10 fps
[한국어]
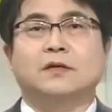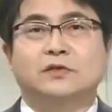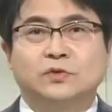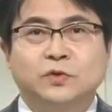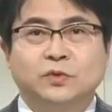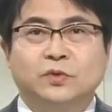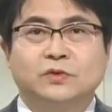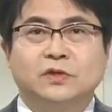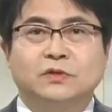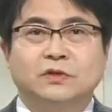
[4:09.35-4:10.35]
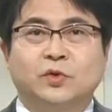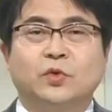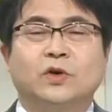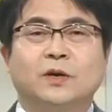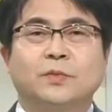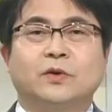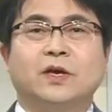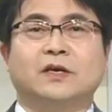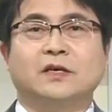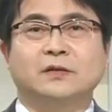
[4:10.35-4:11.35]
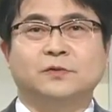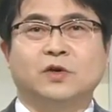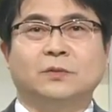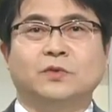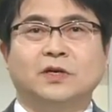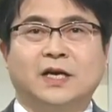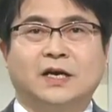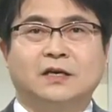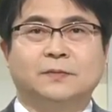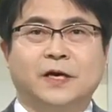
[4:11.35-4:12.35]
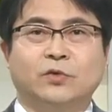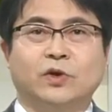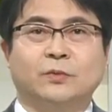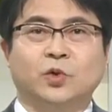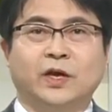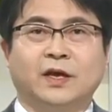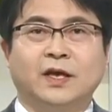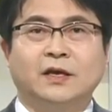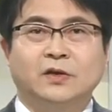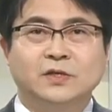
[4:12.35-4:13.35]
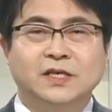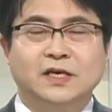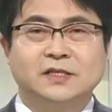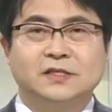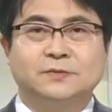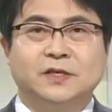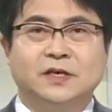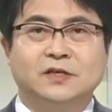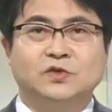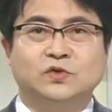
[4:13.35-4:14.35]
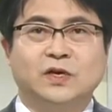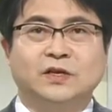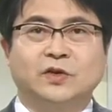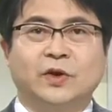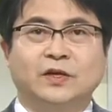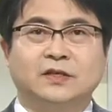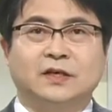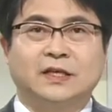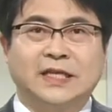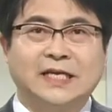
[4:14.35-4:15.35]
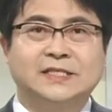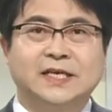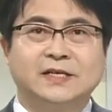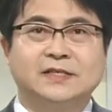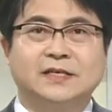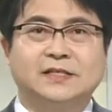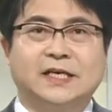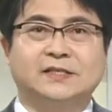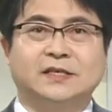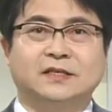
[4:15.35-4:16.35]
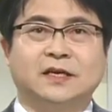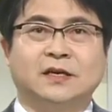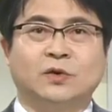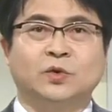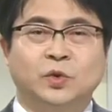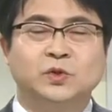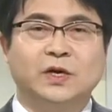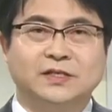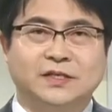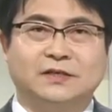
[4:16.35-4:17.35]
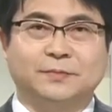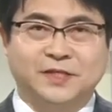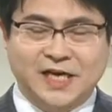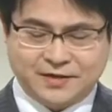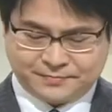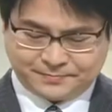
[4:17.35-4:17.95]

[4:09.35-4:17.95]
네, 충북교육청은 교육감명의 긴급 서한문을 각급 학교에 보내 현장 학습이나 수학 여행 등 단체 행사를 자제해달라고 요청한 상태입니다.